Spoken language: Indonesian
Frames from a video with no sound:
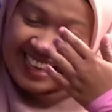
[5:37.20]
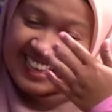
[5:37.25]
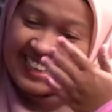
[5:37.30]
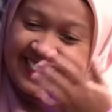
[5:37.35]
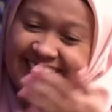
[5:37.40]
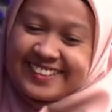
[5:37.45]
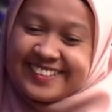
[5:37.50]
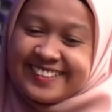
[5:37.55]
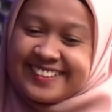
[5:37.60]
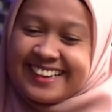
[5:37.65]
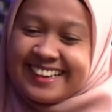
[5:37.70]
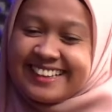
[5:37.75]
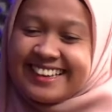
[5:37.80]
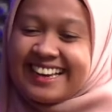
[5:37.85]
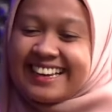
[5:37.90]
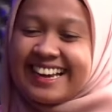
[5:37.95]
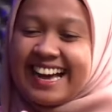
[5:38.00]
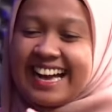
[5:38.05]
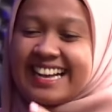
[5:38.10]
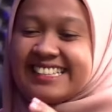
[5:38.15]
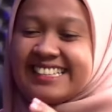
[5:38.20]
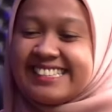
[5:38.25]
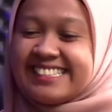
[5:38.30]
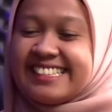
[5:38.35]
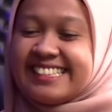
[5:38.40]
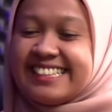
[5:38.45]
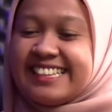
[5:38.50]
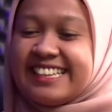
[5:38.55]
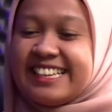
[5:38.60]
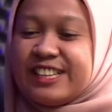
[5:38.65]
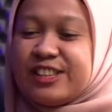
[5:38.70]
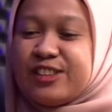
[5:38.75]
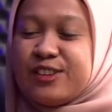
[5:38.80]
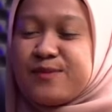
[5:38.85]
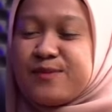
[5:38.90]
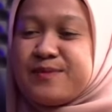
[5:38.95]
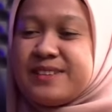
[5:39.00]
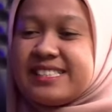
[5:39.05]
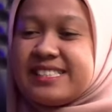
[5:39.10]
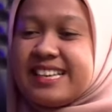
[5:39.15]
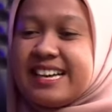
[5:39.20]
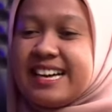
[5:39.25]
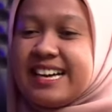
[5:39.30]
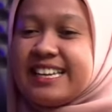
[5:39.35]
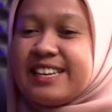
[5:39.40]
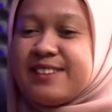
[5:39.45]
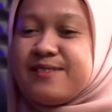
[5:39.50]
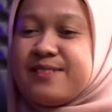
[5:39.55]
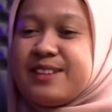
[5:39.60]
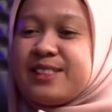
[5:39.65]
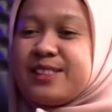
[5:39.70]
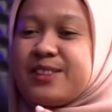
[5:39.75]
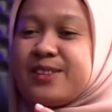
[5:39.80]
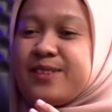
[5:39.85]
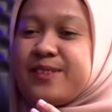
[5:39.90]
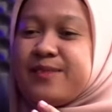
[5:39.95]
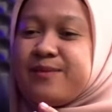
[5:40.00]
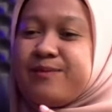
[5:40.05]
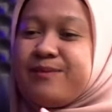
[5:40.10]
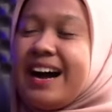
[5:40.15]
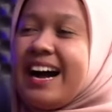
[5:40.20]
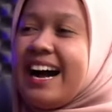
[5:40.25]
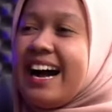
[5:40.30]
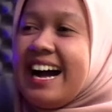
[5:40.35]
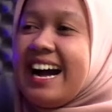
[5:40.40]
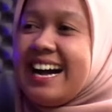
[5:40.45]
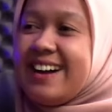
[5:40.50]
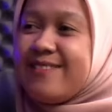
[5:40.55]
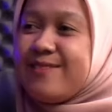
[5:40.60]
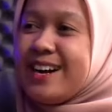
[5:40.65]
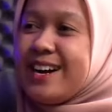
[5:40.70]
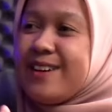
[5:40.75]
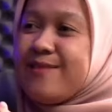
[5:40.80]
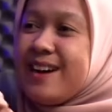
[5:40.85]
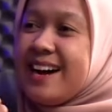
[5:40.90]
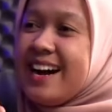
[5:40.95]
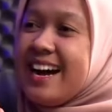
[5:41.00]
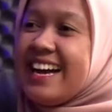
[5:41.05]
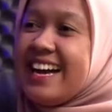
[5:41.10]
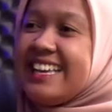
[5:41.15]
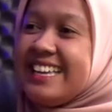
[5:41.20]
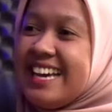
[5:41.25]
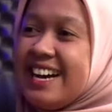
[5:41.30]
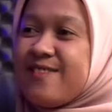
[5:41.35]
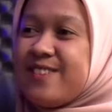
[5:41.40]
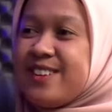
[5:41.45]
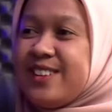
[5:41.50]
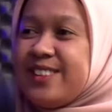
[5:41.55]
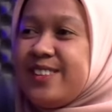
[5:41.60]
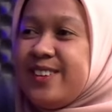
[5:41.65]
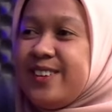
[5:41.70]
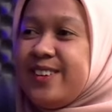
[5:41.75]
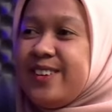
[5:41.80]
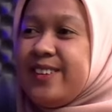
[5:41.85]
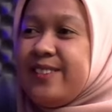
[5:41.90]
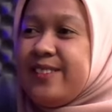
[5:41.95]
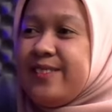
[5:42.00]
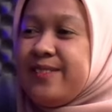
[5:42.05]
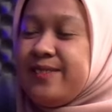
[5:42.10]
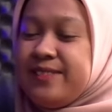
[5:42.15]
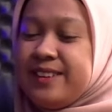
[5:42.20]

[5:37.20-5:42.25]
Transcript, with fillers: itu dari aci sendiri tuh bisa dibentuk paha paha paha ayam gitu hmm.